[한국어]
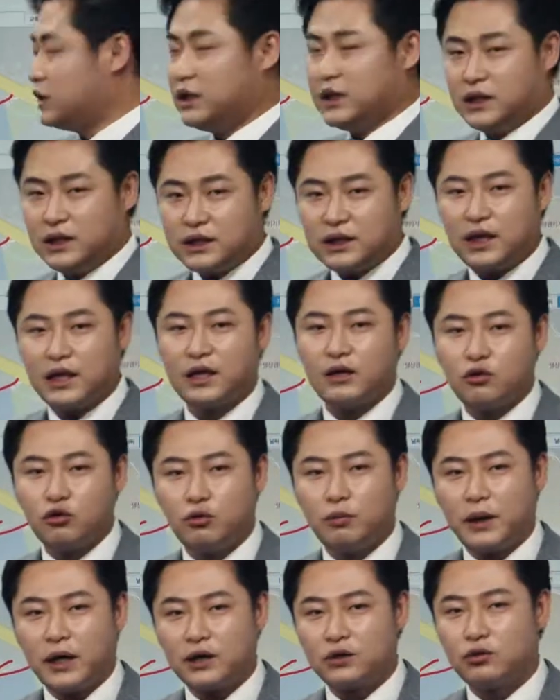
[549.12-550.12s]
있다라고
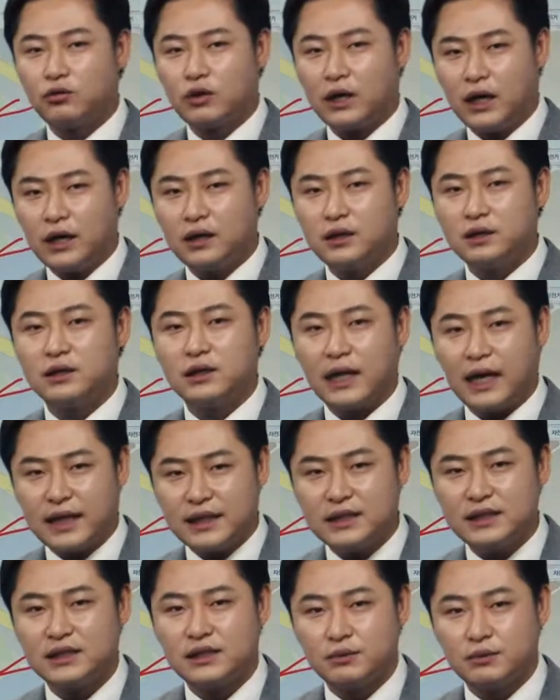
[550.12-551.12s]
봐도 가은은
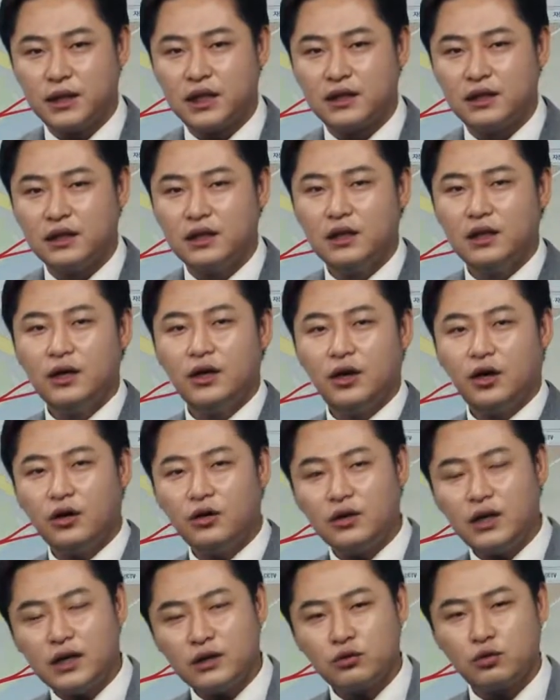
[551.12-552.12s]
아니지만
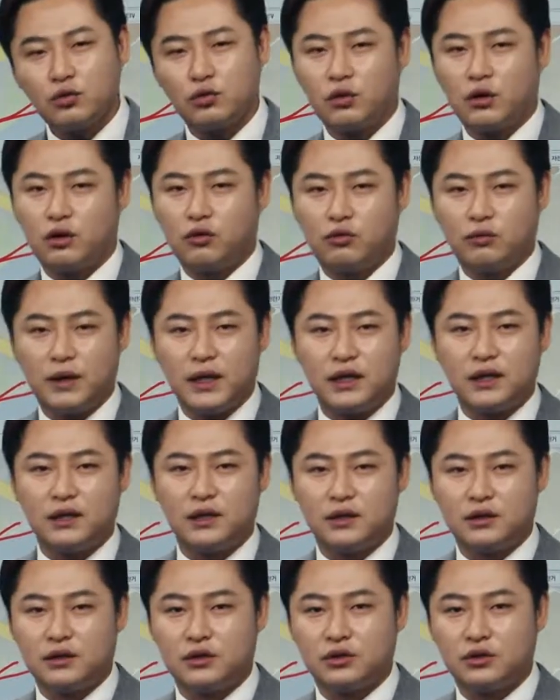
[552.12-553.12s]
현황 도로라고 봐야
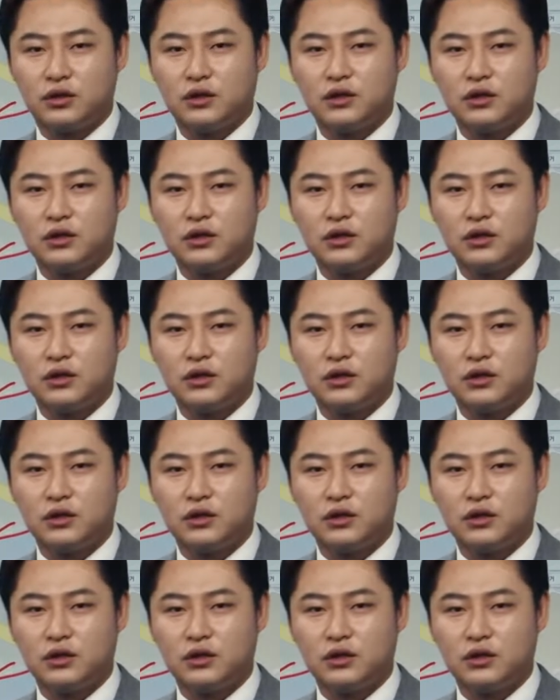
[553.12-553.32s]
되는 거죠.